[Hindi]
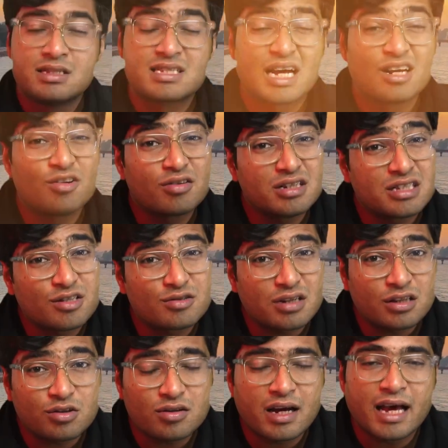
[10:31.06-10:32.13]
इंसानों की
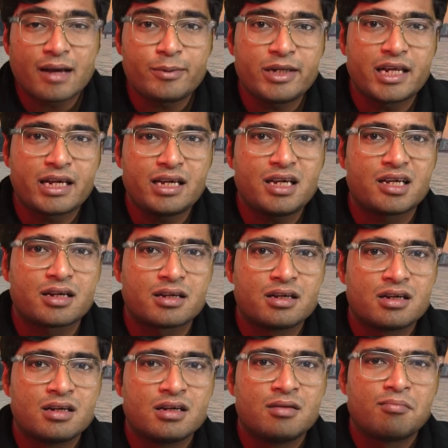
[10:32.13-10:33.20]
जरूरत तो है भी नहीं
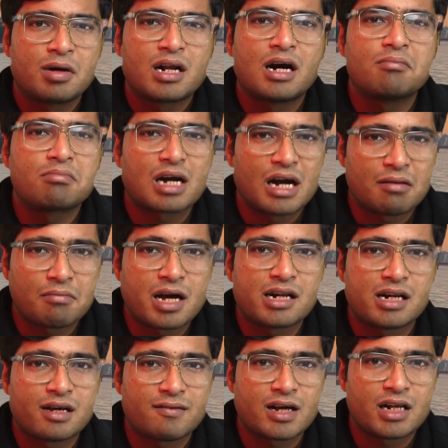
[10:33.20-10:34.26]
पर हम कहा
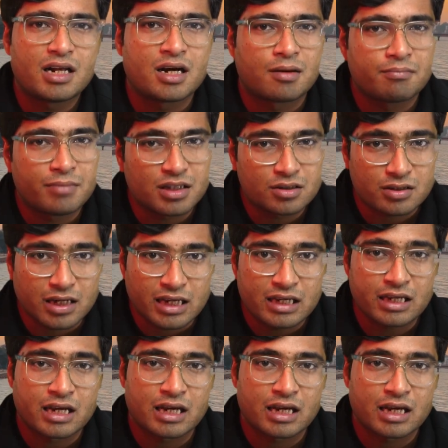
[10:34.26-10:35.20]
मानने वाले हम भी तो यही